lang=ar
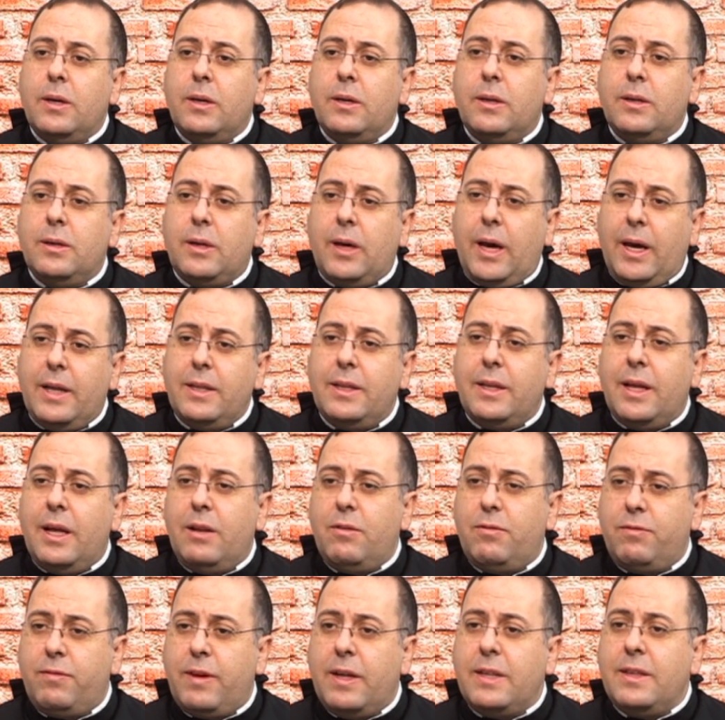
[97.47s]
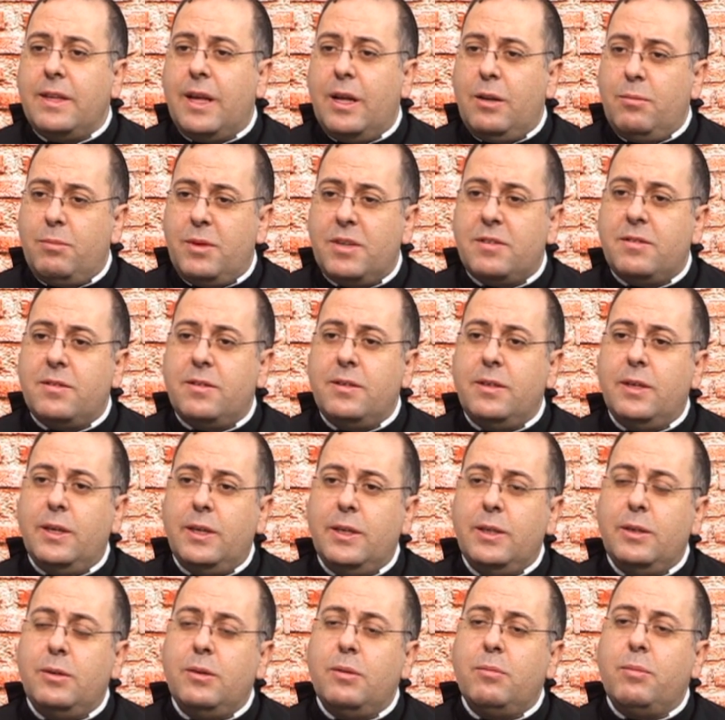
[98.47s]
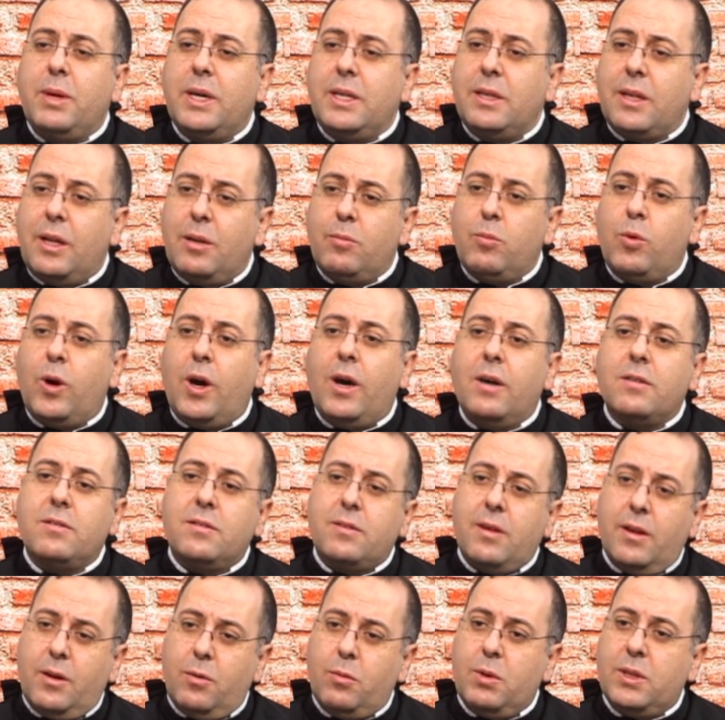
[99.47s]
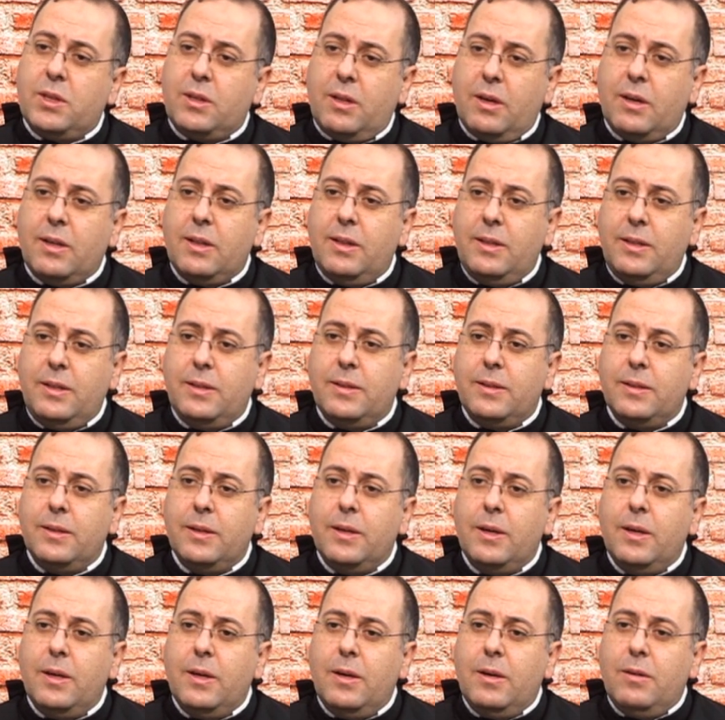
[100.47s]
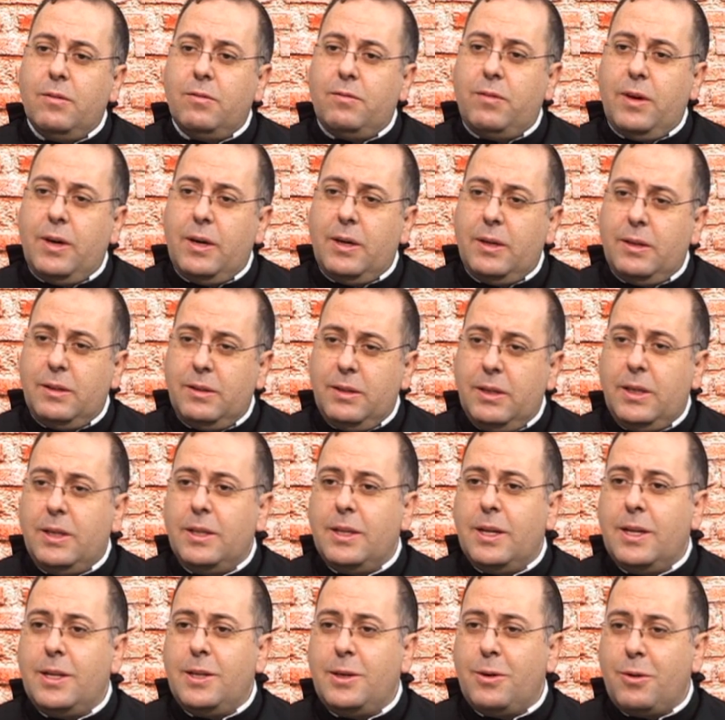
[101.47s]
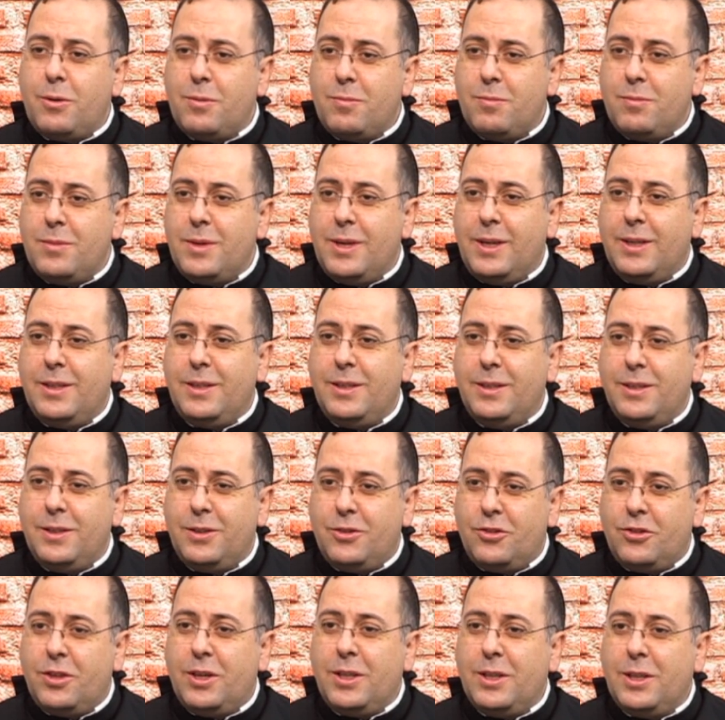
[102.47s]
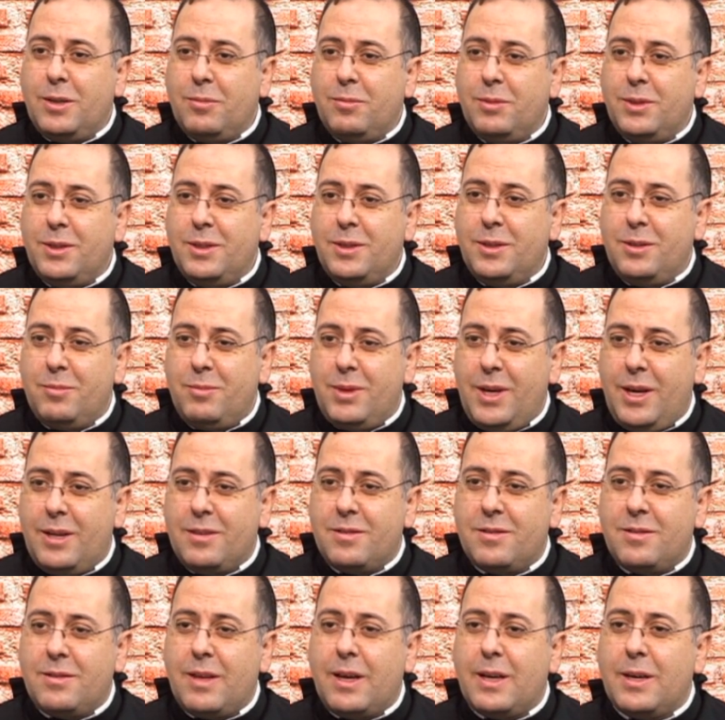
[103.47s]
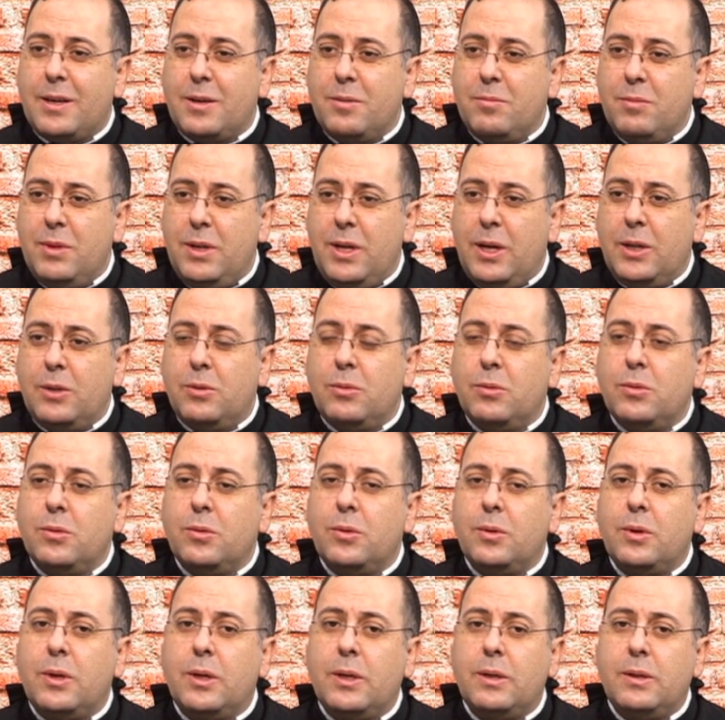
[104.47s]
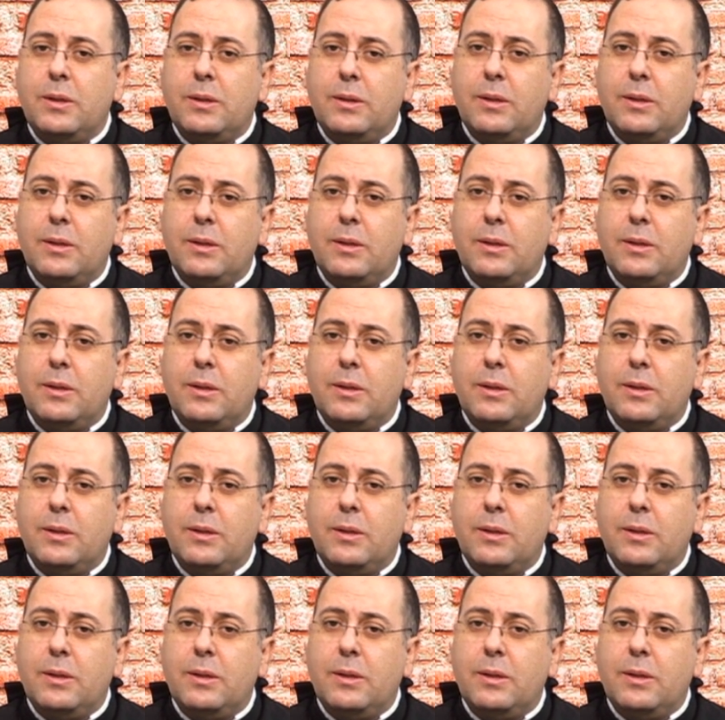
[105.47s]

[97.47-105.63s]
آه، عن الفن المسيحي بين المعاصرة والتقليد فنحن اليوم يعني رجعنا بهالزخم لأنه